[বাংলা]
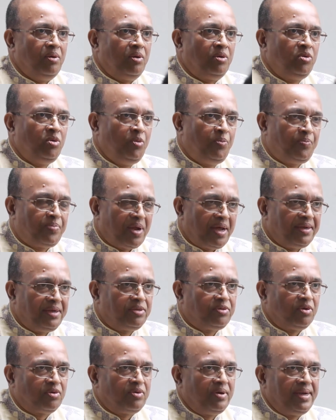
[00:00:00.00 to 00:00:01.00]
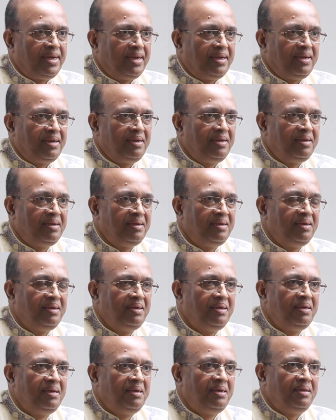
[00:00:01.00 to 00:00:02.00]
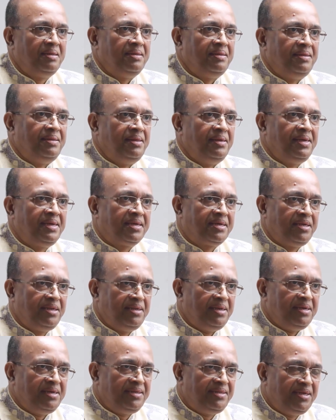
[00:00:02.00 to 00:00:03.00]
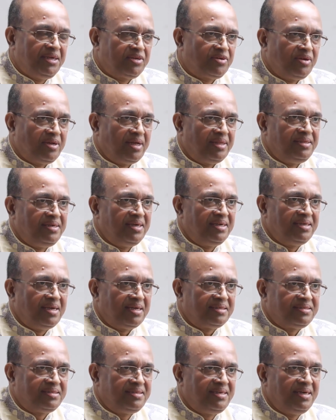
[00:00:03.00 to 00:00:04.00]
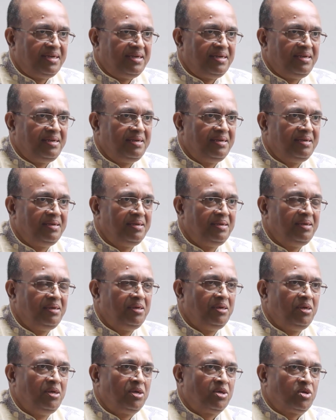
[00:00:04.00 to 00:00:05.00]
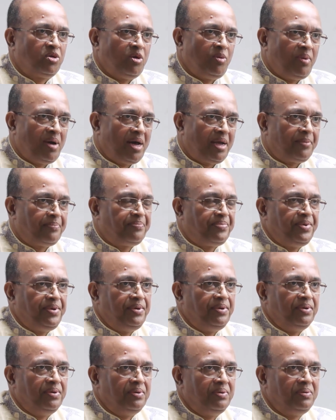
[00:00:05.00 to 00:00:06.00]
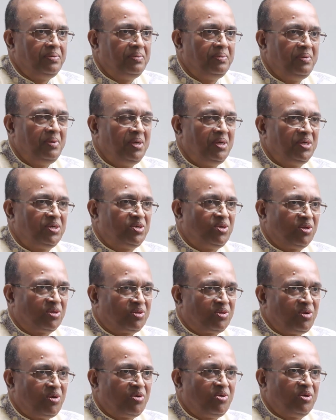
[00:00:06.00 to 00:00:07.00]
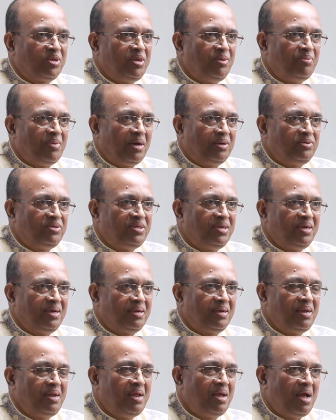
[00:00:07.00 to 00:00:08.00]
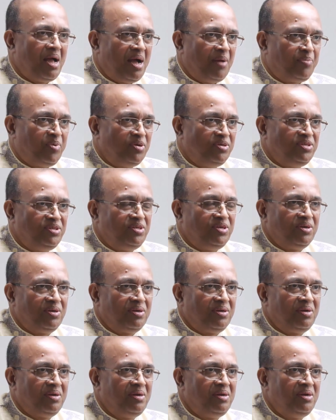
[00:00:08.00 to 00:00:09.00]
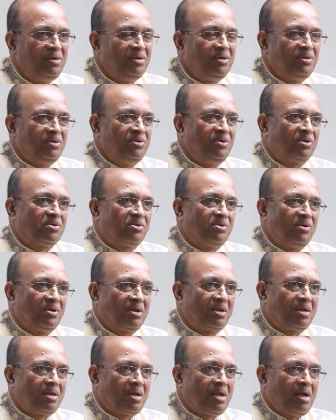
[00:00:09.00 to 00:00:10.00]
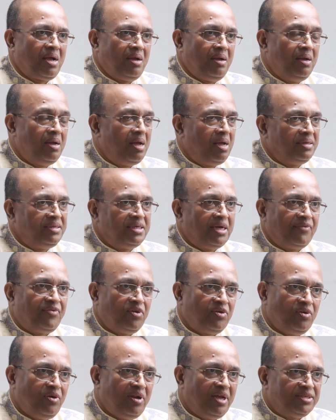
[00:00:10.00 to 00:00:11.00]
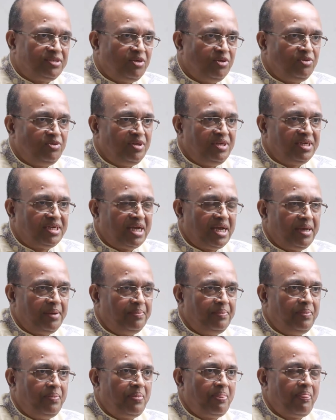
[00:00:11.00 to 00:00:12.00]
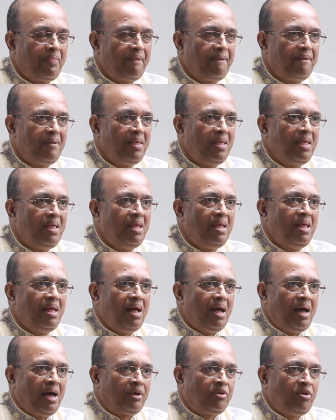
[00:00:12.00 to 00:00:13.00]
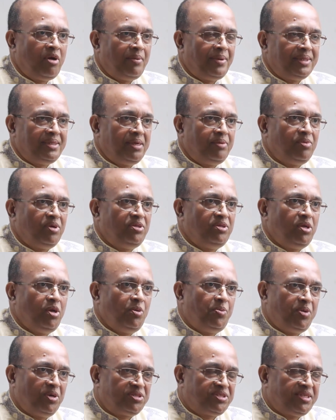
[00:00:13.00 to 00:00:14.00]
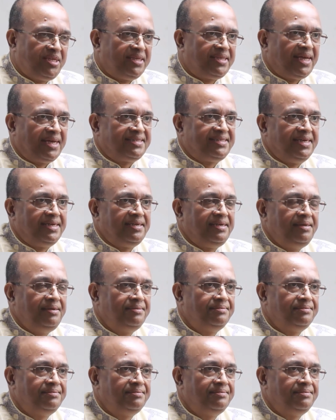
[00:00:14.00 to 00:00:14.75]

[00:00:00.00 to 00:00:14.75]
অনুপ্রাণিত করেন দিক নির্দেশনা দিয়ে যাচ্ছেন সবার প্রিয় সত্র কোটি মানুষের আপনজন ডক্টর জাফরুল্লাহ চৌধুরী সাহেব আরও আমাদের মধ্যে উপস্থিত আছেন